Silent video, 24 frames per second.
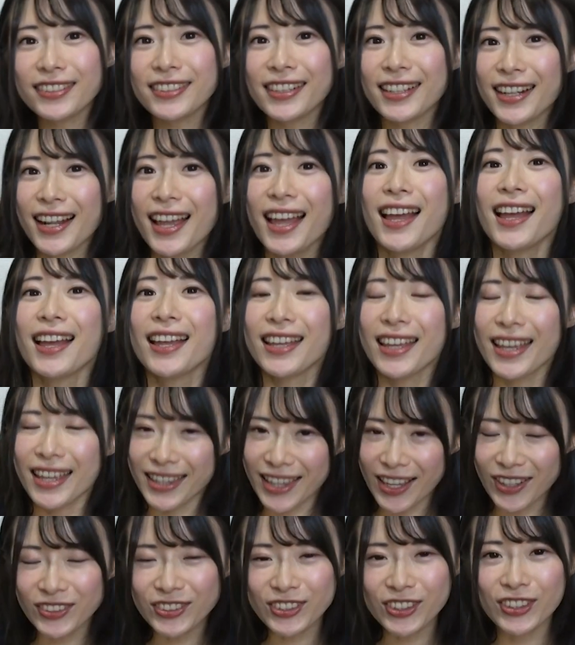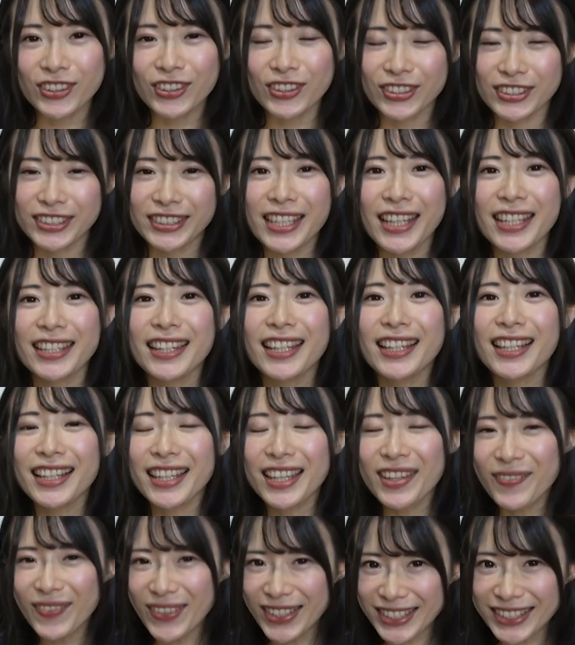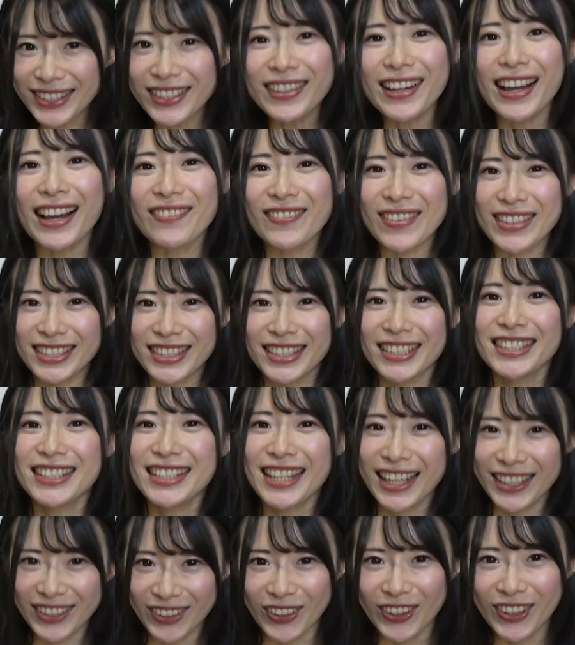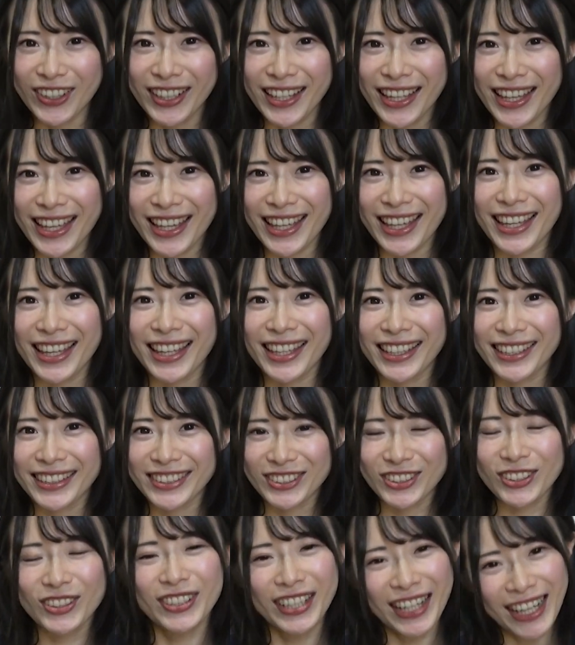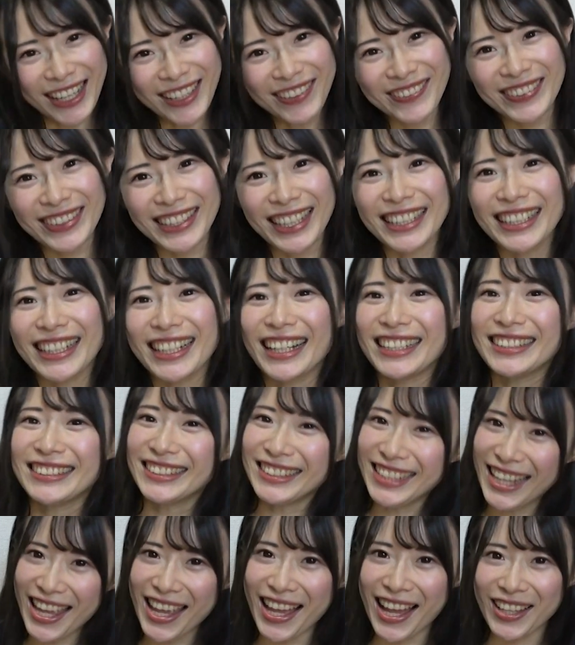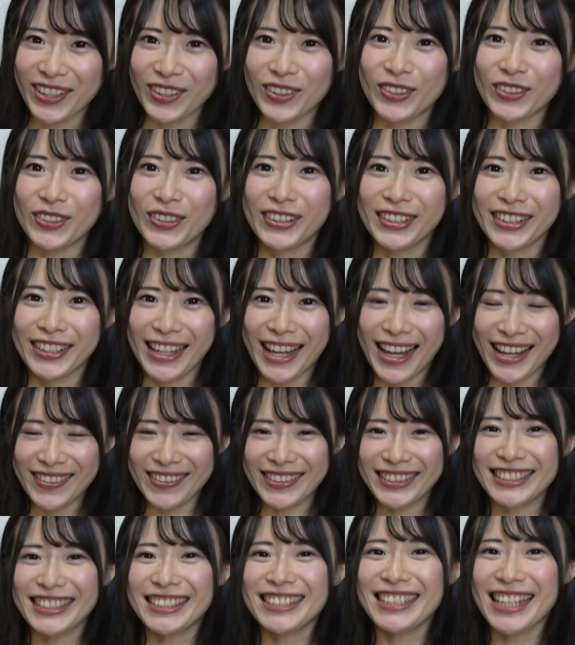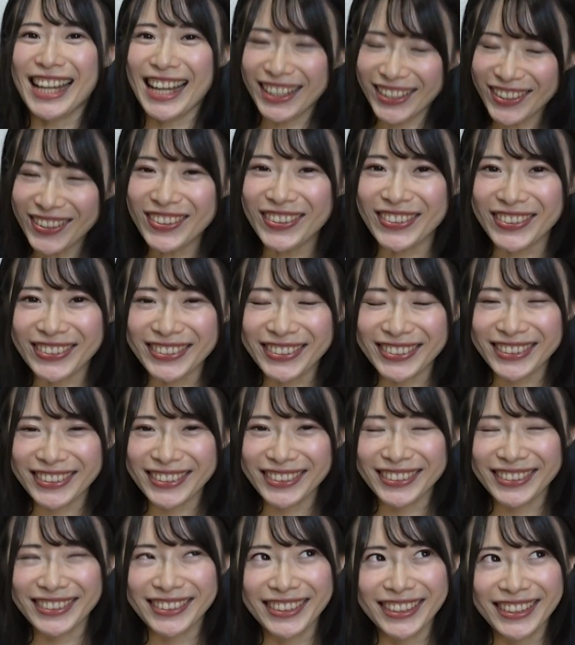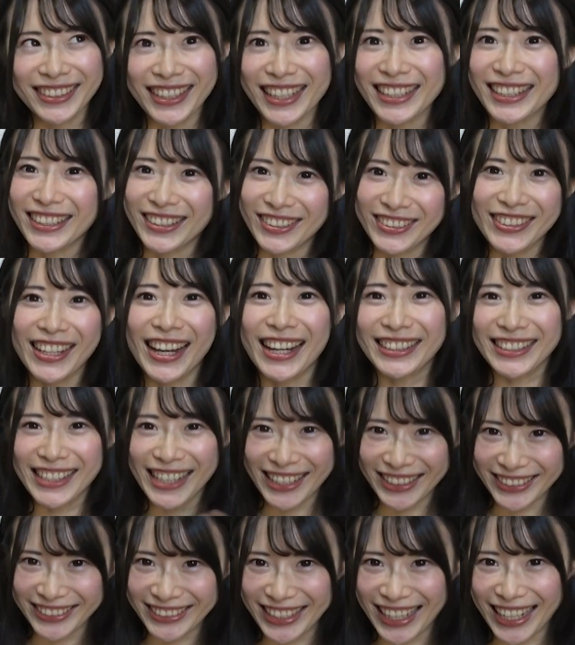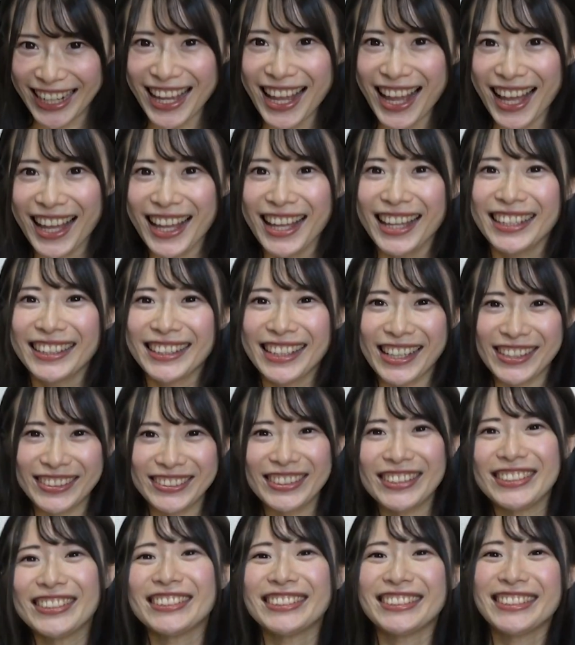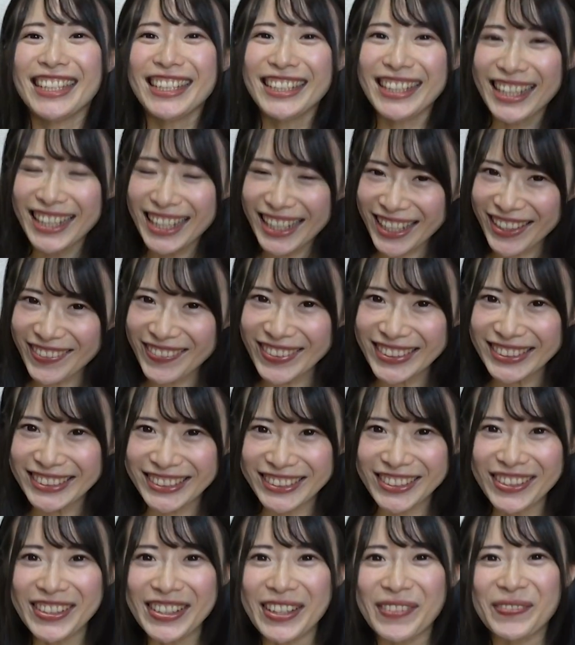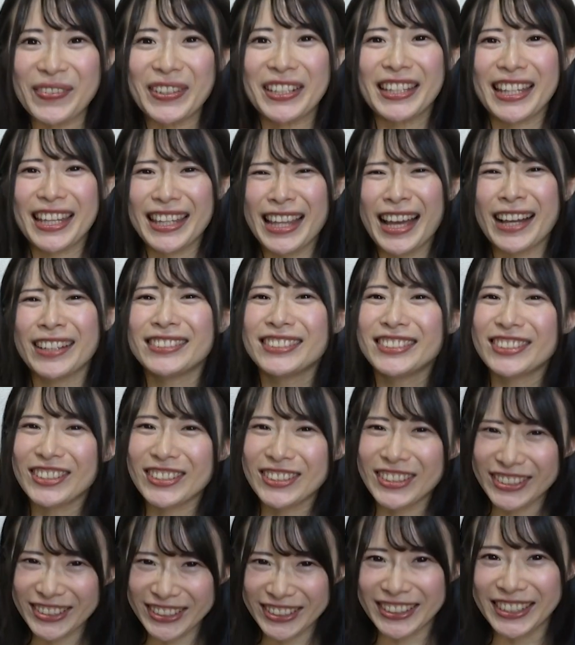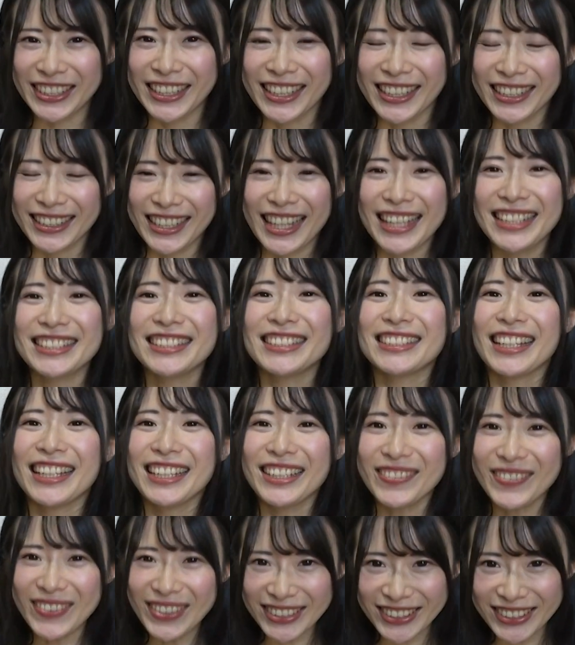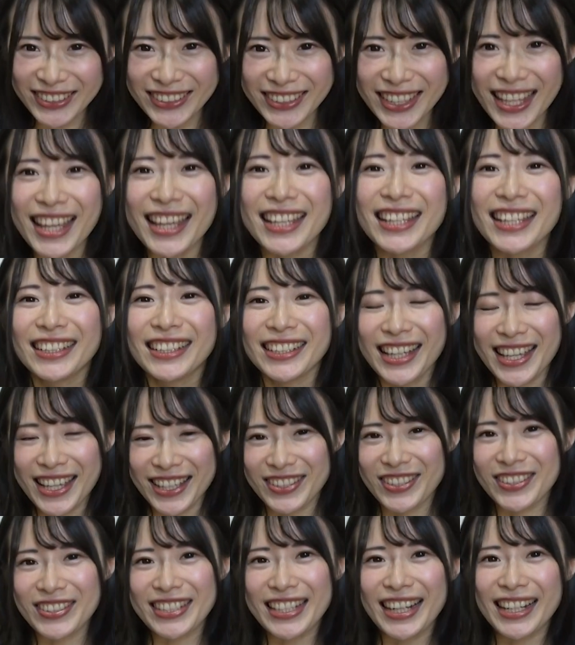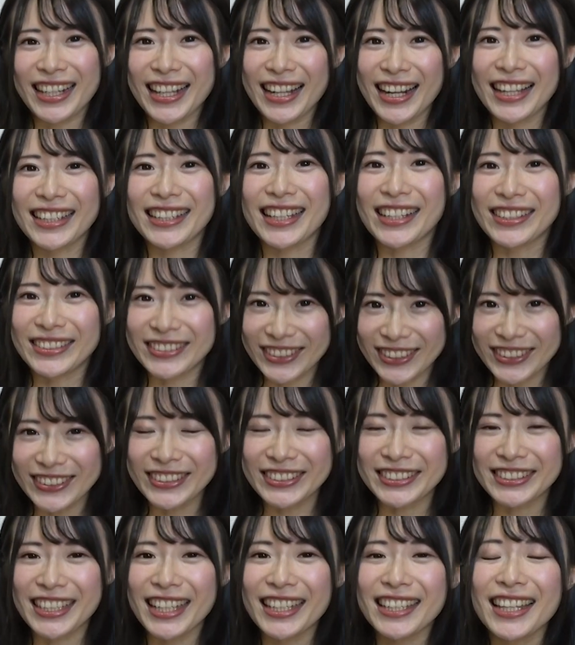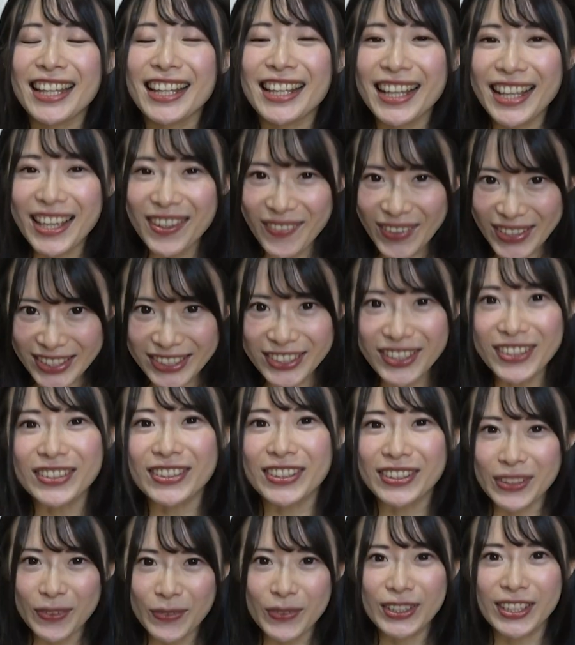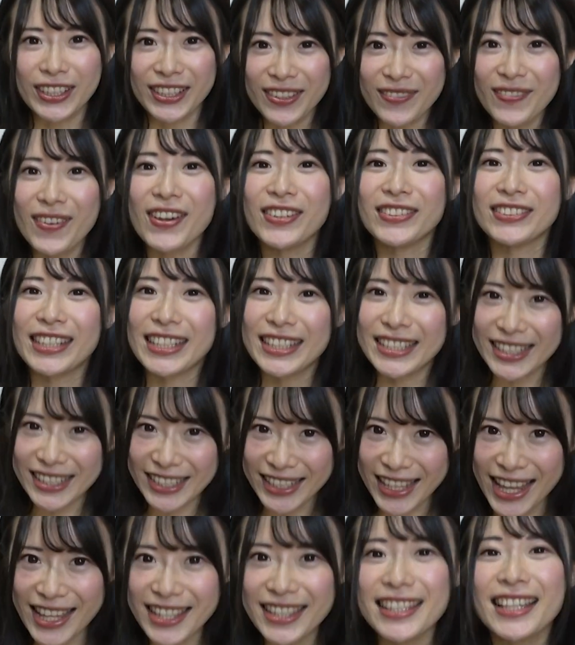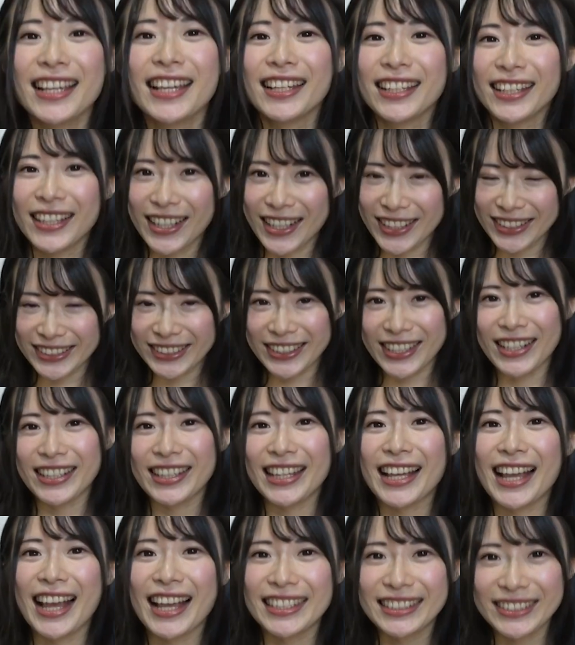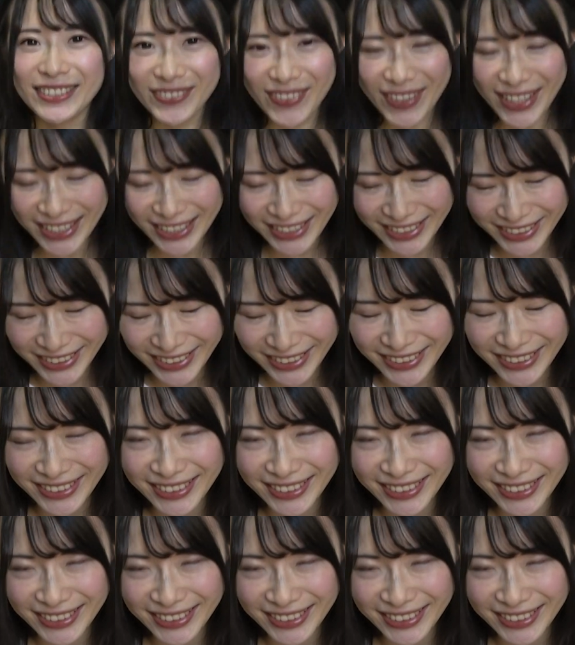からダウンロードしていただきますと、アマツイッチ派の、えー、紹介みたいな感じで、あの、アマツイッチ派の、何、URL からダウンロードしていただけますと、やっぱりね、ダウンロード数大事になりますので、えー、そちらからダウンロードしていただけますと、とてもとても嬉しいです。よろしくお願いします。